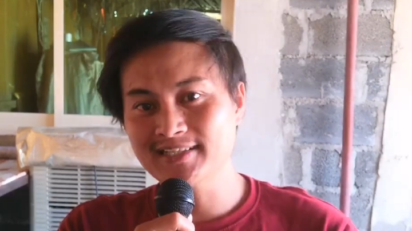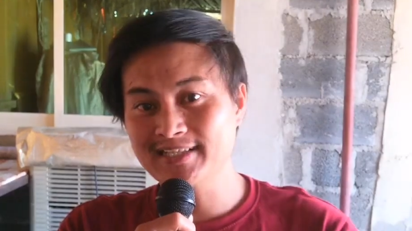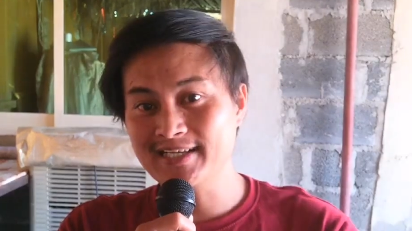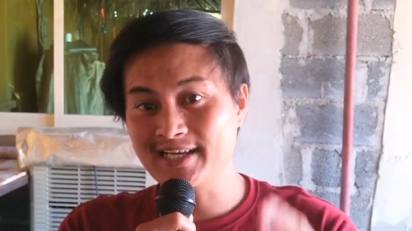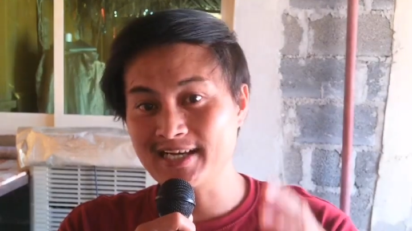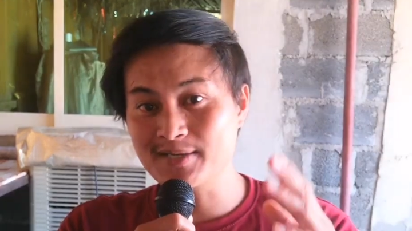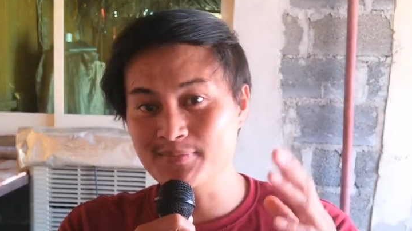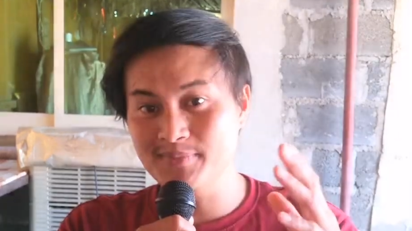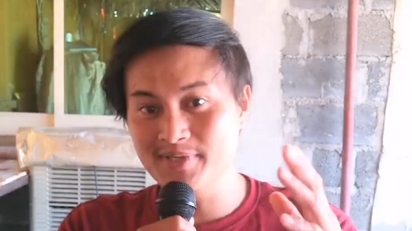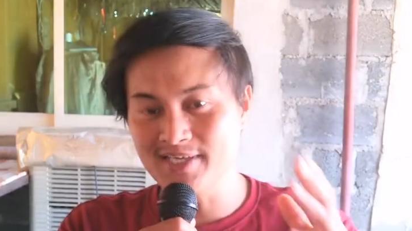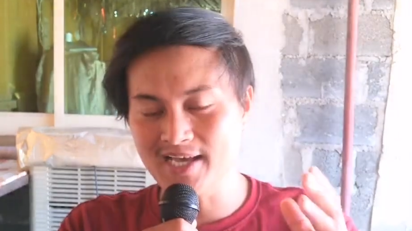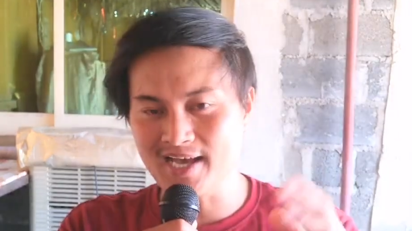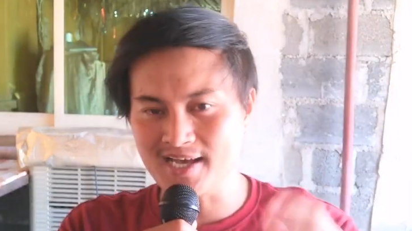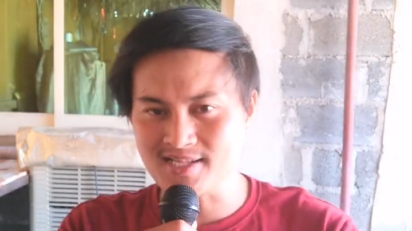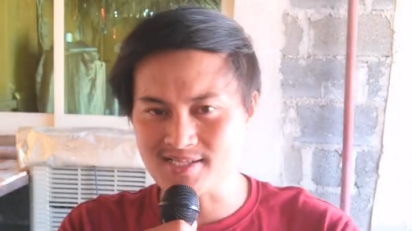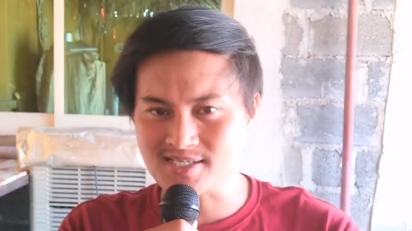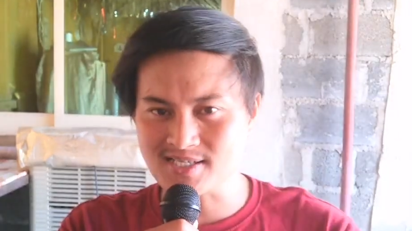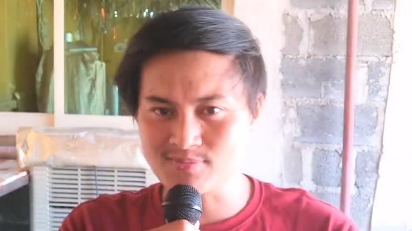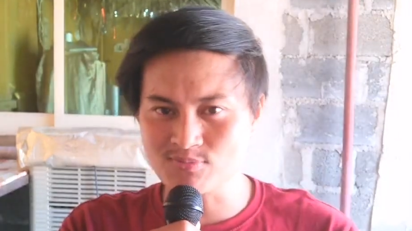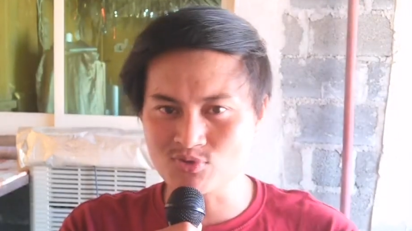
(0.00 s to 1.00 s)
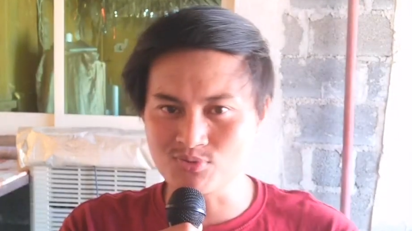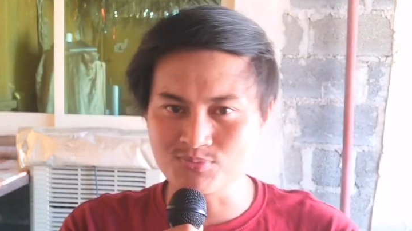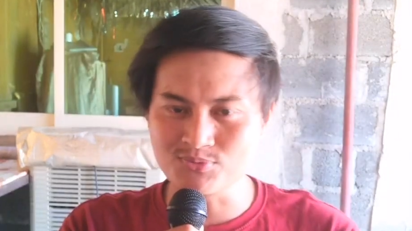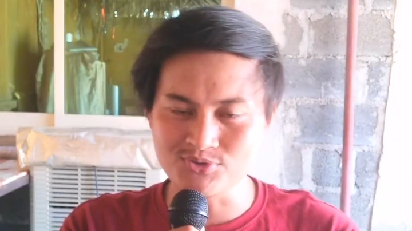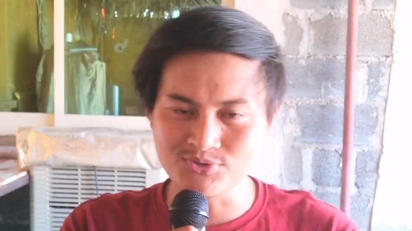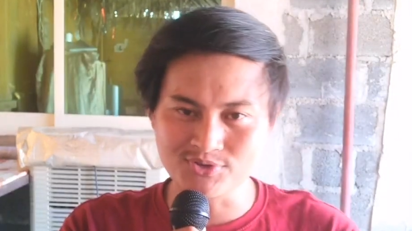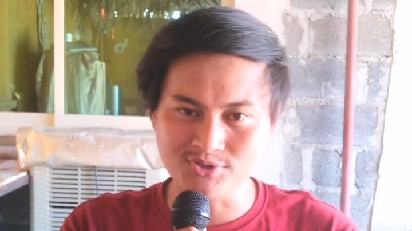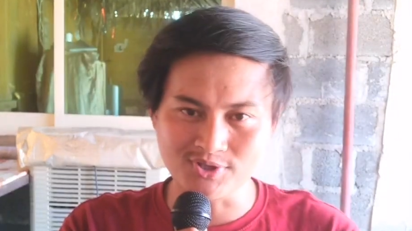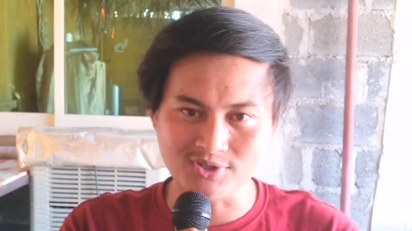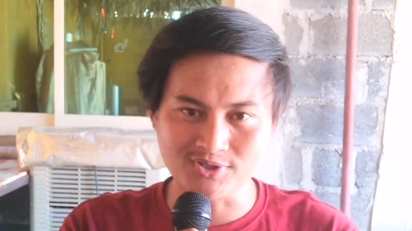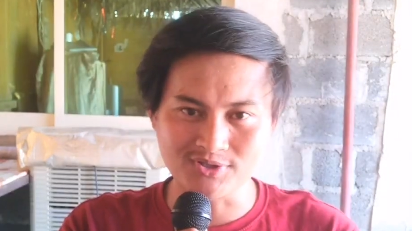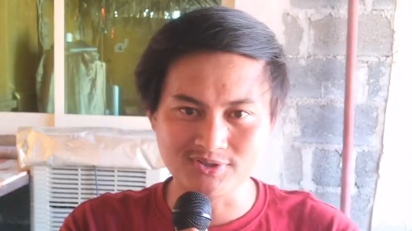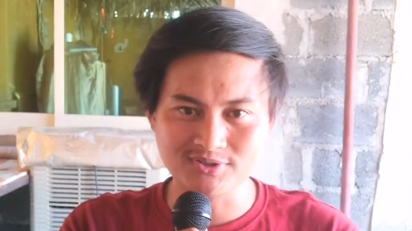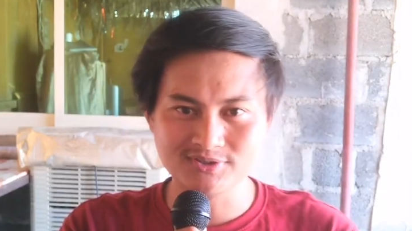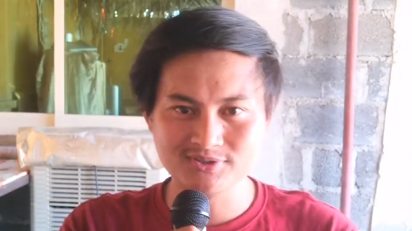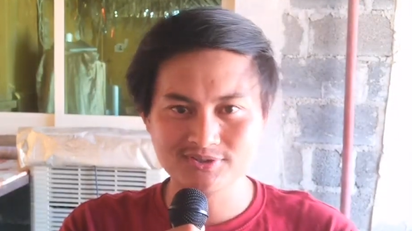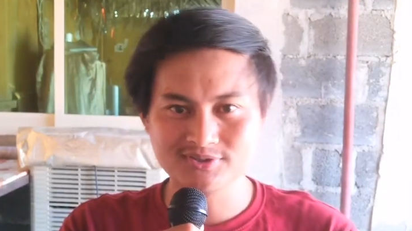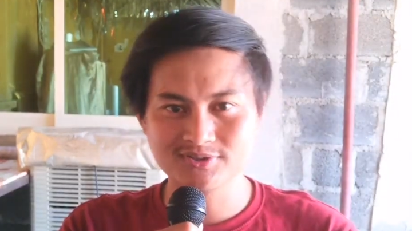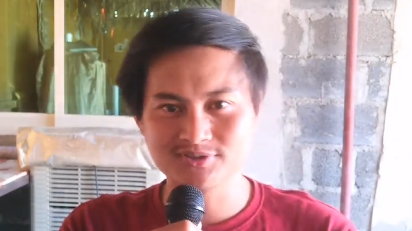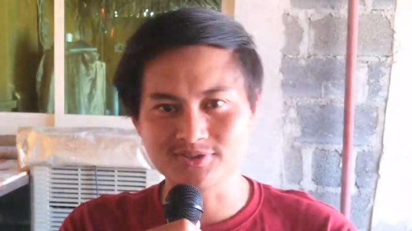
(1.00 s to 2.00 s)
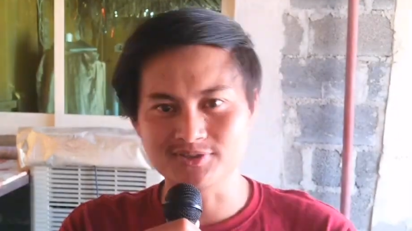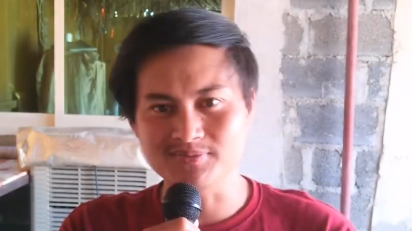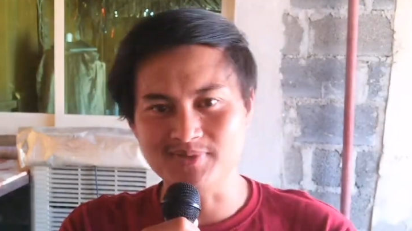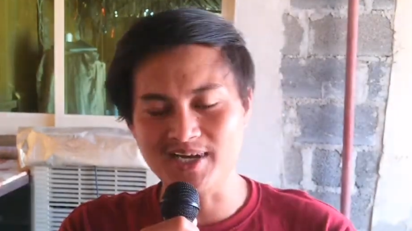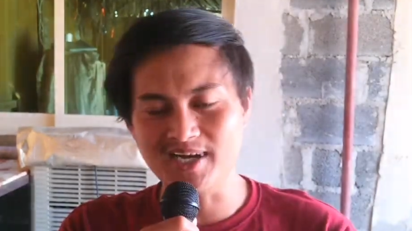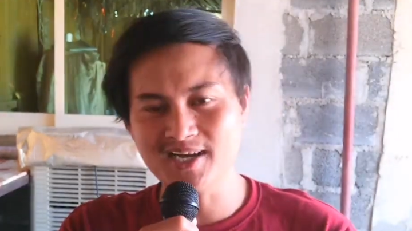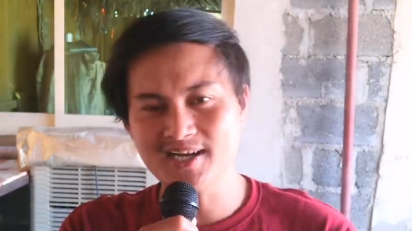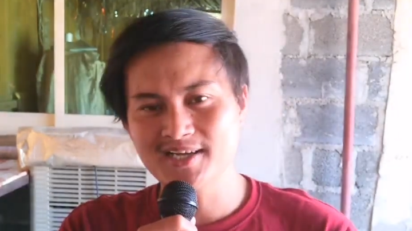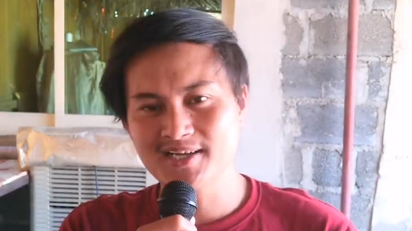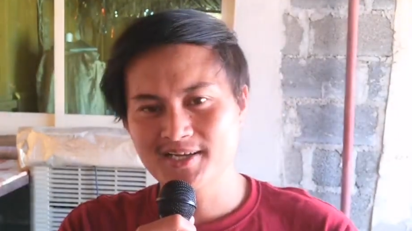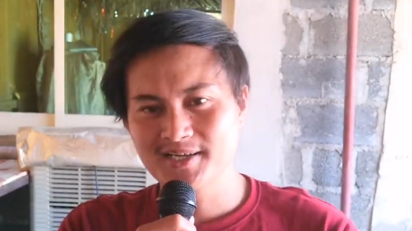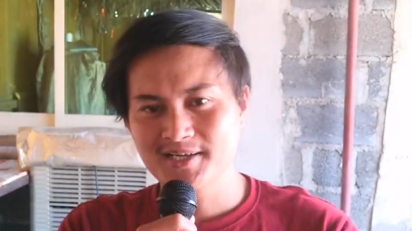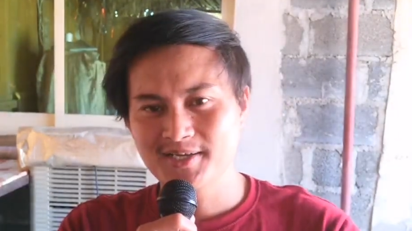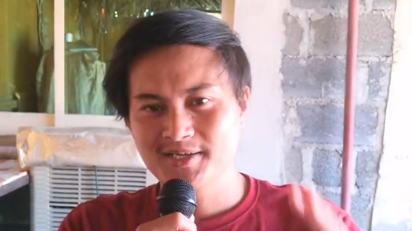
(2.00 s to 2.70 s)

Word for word: At karamihan sa buong mundo, di ba?